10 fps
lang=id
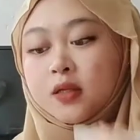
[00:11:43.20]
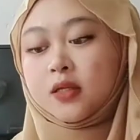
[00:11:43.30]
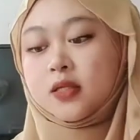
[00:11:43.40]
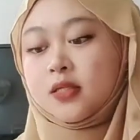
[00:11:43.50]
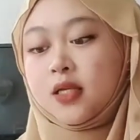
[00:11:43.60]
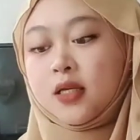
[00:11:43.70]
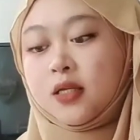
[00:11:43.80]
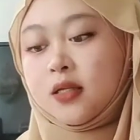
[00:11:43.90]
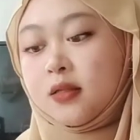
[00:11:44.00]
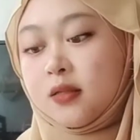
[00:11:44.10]
saya
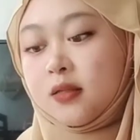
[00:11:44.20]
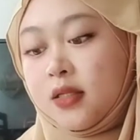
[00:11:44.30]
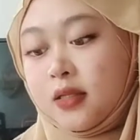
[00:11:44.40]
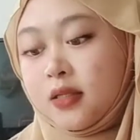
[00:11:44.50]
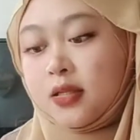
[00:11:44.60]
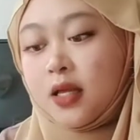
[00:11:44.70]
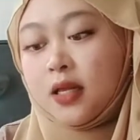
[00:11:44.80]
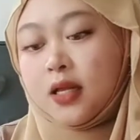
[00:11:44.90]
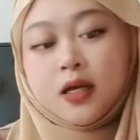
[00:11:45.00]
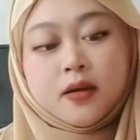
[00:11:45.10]
ini
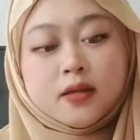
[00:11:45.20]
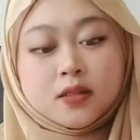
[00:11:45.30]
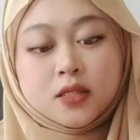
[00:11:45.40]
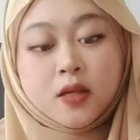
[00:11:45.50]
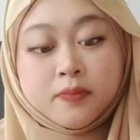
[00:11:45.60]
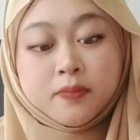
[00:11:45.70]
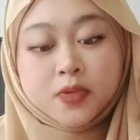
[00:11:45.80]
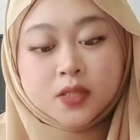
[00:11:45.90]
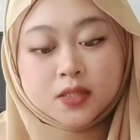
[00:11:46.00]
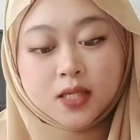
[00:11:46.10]
lah champagne
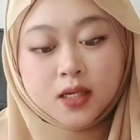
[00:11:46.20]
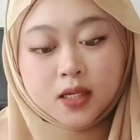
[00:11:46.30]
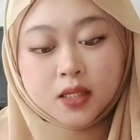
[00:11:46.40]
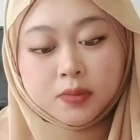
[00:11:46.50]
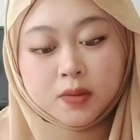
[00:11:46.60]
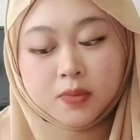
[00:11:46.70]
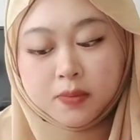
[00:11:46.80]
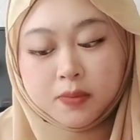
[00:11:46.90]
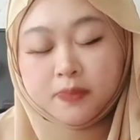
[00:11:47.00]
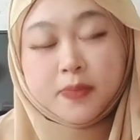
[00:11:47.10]
sangat tapi memang
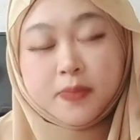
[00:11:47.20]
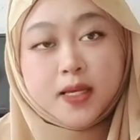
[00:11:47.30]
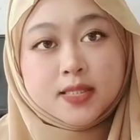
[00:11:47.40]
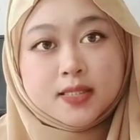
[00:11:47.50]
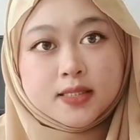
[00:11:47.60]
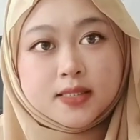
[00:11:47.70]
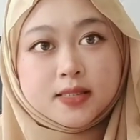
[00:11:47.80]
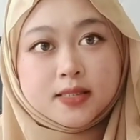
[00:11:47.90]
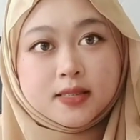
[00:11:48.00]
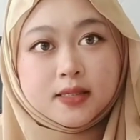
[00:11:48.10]
best
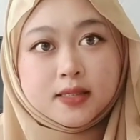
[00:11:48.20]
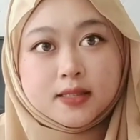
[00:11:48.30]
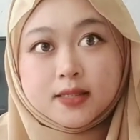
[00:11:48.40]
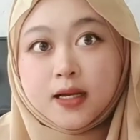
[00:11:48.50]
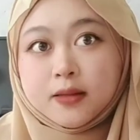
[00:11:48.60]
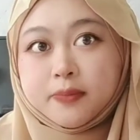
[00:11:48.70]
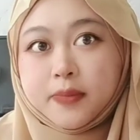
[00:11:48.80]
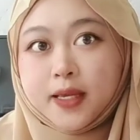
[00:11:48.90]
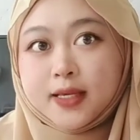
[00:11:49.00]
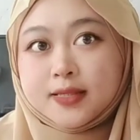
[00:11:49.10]
sangat
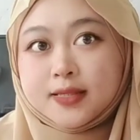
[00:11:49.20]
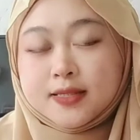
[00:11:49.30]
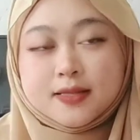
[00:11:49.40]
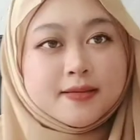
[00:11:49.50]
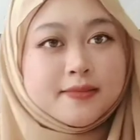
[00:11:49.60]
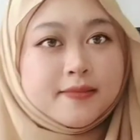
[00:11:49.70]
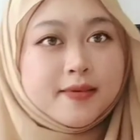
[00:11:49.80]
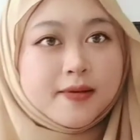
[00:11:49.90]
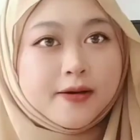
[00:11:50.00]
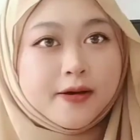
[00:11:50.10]
best
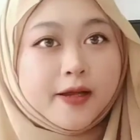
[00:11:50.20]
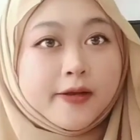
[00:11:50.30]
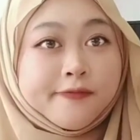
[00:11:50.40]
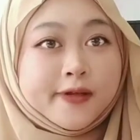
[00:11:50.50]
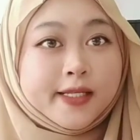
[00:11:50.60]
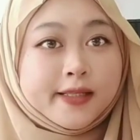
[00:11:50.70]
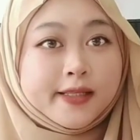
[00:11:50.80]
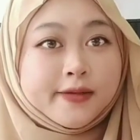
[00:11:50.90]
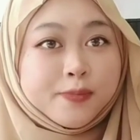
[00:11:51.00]
ada filter pun